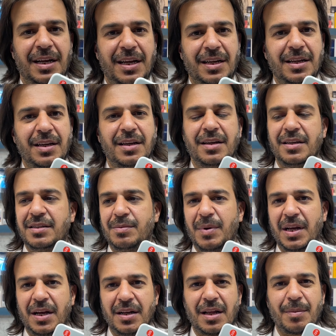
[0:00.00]
है
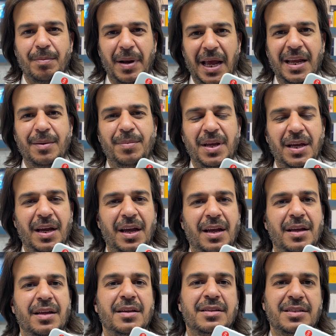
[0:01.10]
इसमें कलर ब्लैक भी है
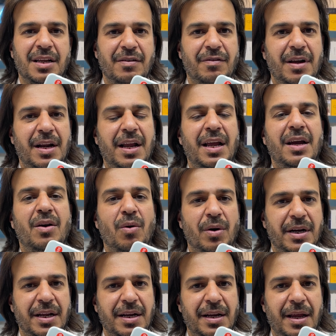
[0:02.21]
सिल्वर है
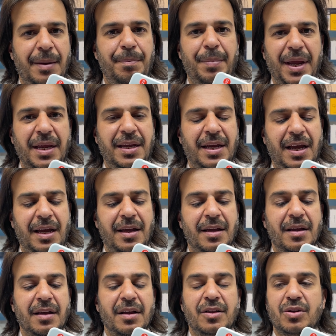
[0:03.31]
गोल्डन है पिंक है
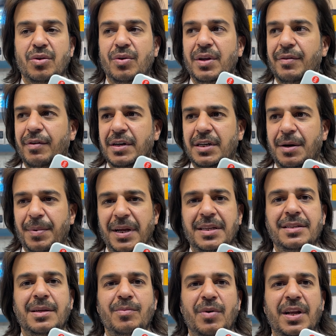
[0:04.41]
तो ये वाटर
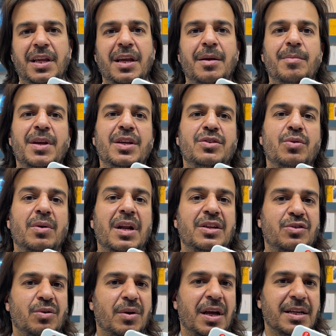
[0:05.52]
पैक सिम वर्किंग में सोलह
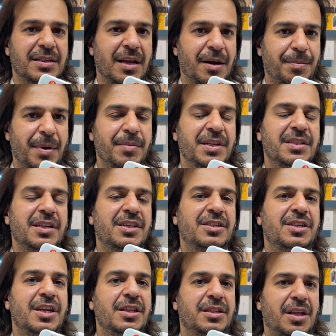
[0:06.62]
सोलह हज़ार रुपये में
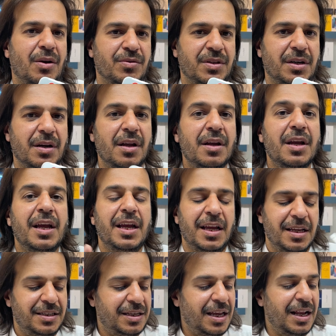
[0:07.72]
सिक्सटीन
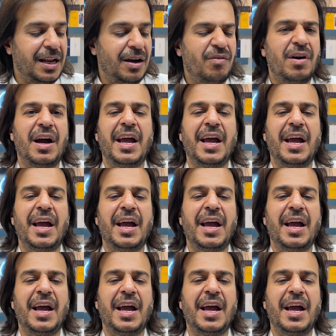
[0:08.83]
थाउजेंड इसके अलावा